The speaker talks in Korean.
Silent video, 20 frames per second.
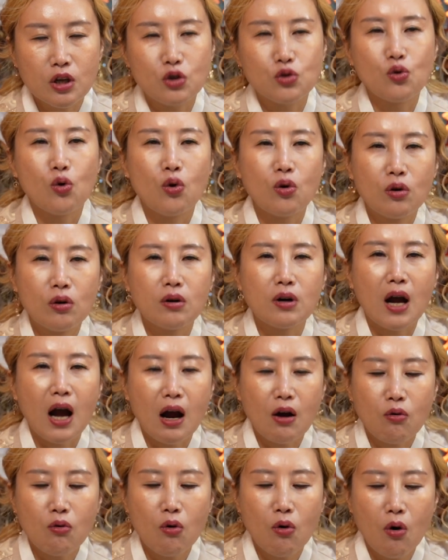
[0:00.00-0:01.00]
게 좋을 것
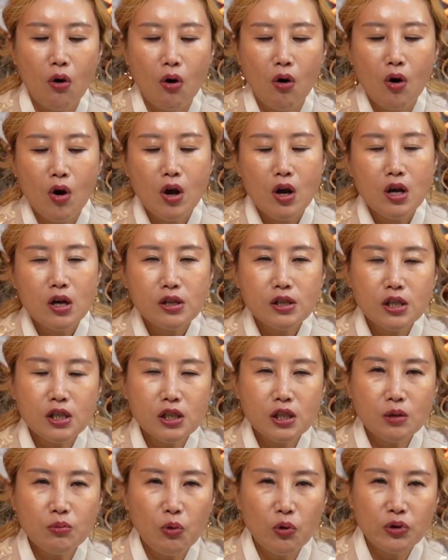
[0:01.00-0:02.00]
같고
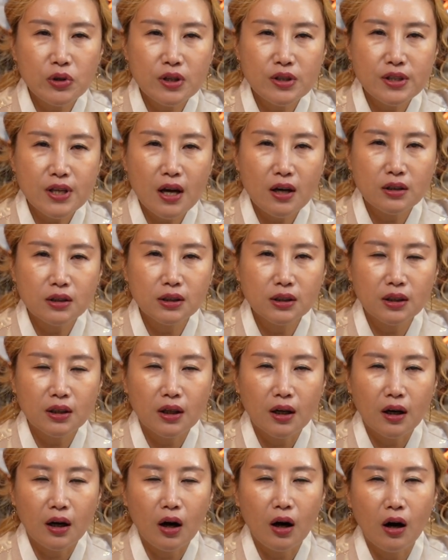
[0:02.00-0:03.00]
75년생은
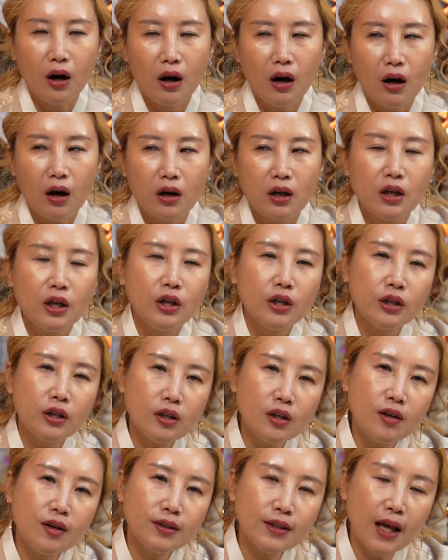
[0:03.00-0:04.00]
어,
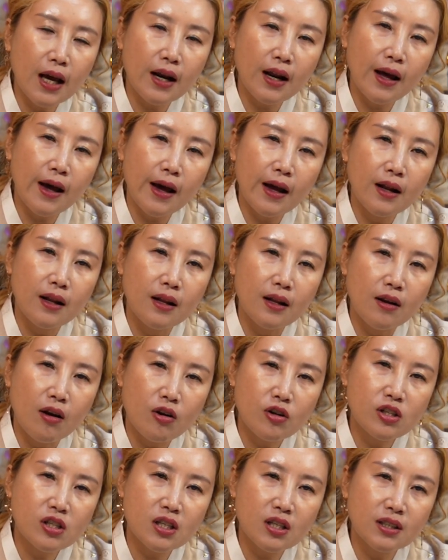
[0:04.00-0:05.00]
1월달
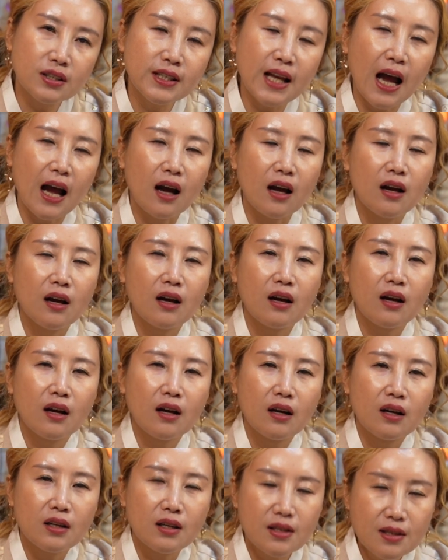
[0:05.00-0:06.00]
역시 그냥
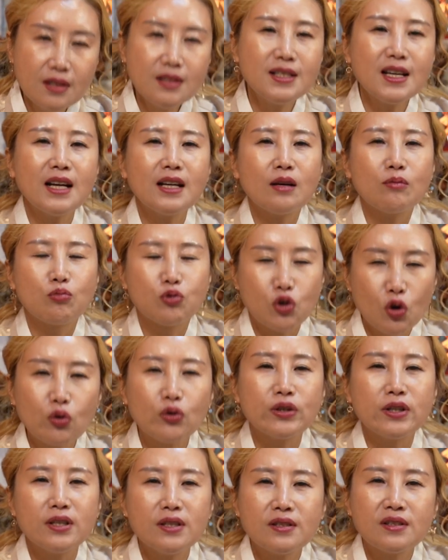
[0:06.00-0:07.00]
있는 자리에
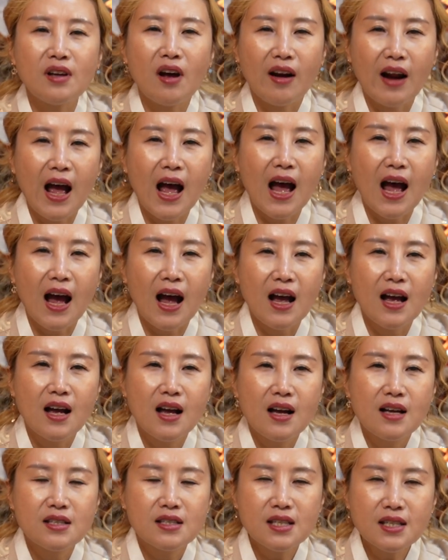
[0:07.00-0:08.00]
무조건 있어라
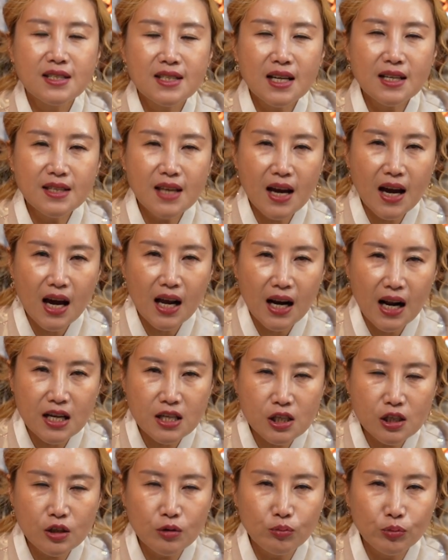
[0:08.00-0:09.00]
직장생활
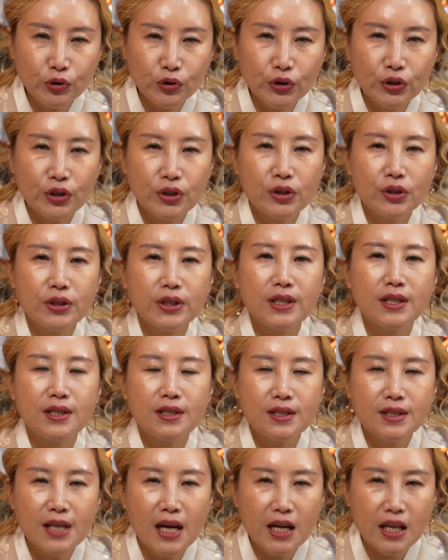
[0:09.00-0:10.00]
하시는 분들은
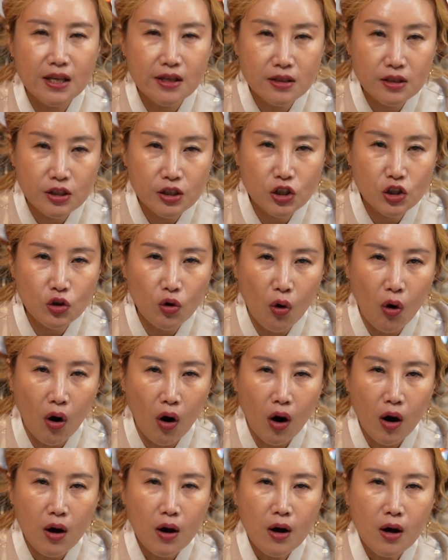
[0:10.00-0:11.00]
있는 자리에
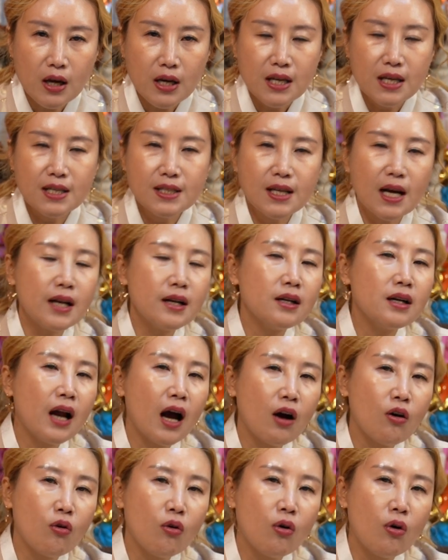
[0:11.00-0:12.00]
있으시고 이사를
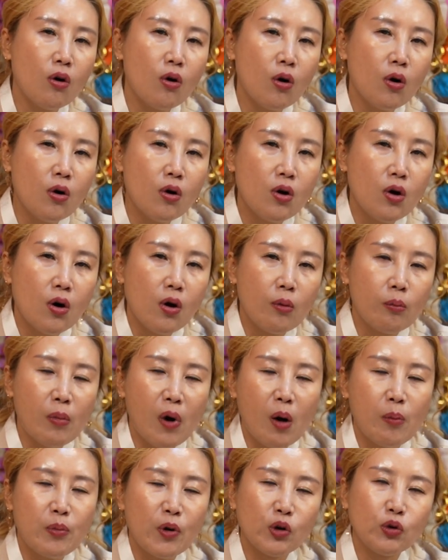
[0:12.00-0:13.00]
하고
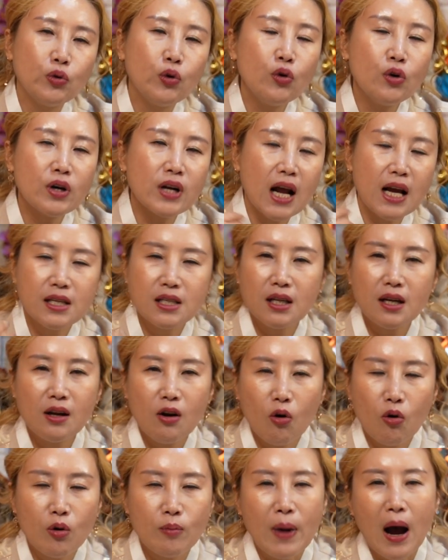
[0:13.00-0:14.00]
뭐 변동을
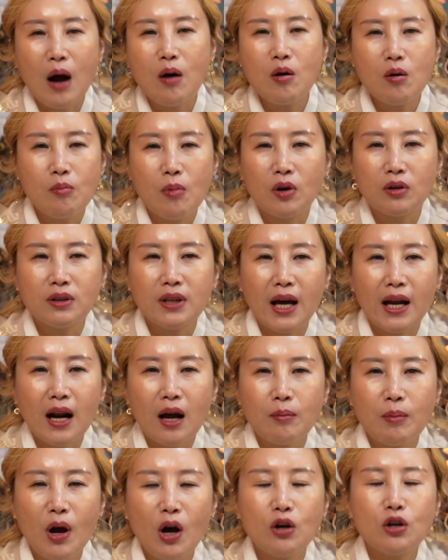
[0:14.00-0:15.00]
하시려고 마음을
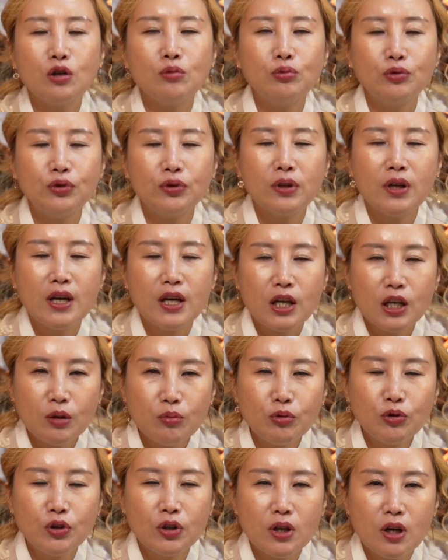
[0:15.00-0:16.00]
먹는다라면 그분
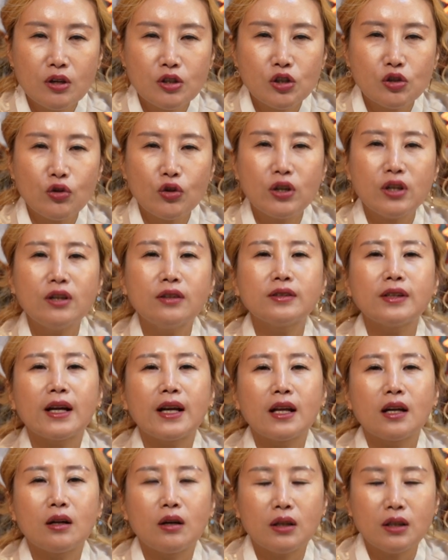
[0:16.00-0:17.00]
이분들 역시도
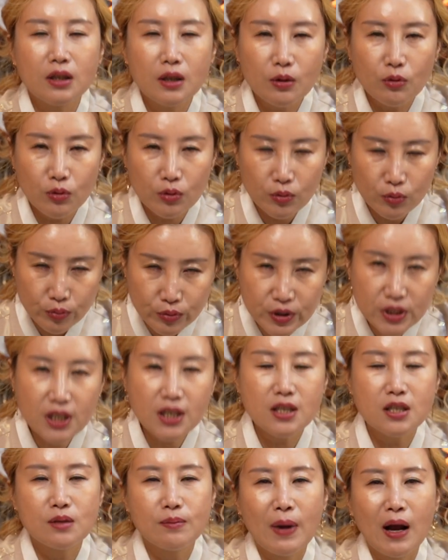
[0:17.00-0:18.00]
1월달에는
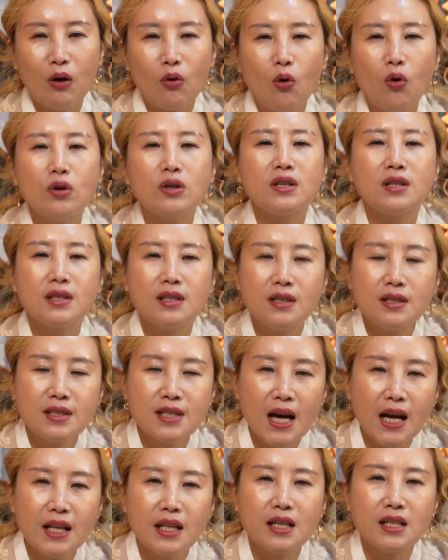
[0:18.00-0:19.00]
움직이지 말고 있는
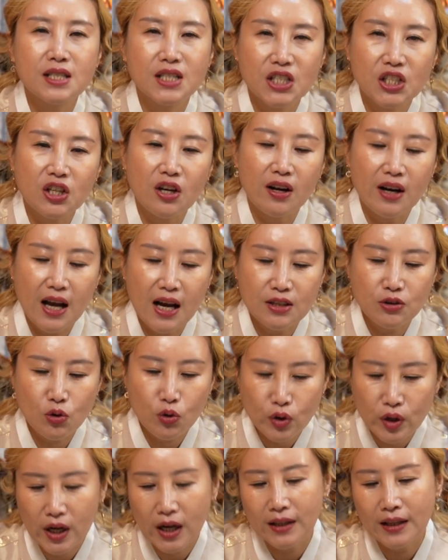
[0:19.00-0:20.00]
자리를 지켜라
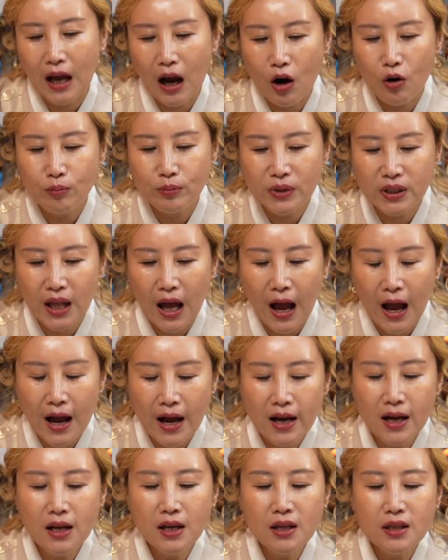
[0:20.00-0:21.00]
소리가
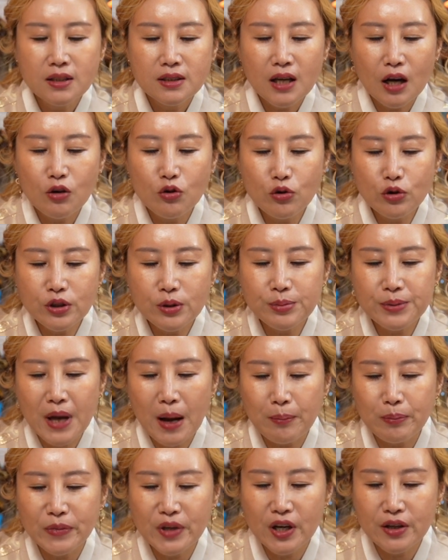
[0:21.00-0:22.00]
나옵니다. 나
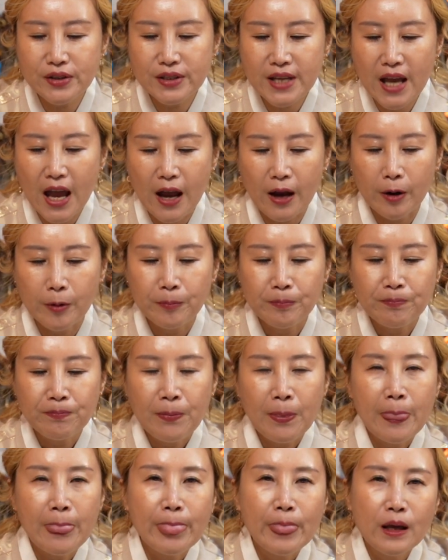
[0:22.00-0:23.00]
63년생
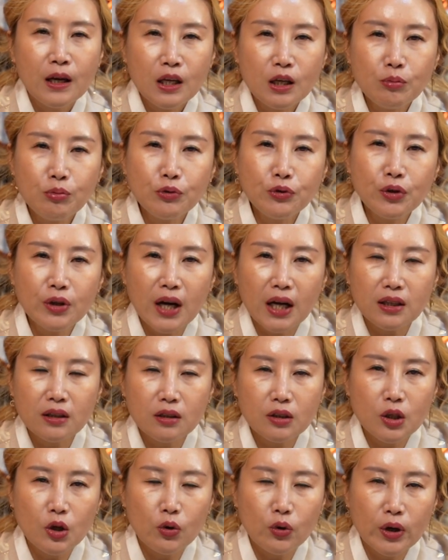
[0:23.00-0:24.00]
이분들
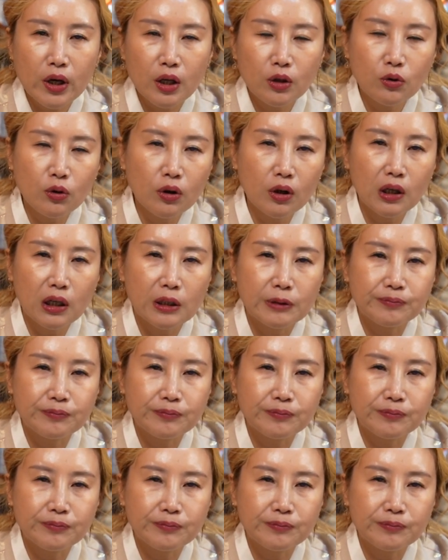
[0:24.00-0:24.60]
같은 경우에도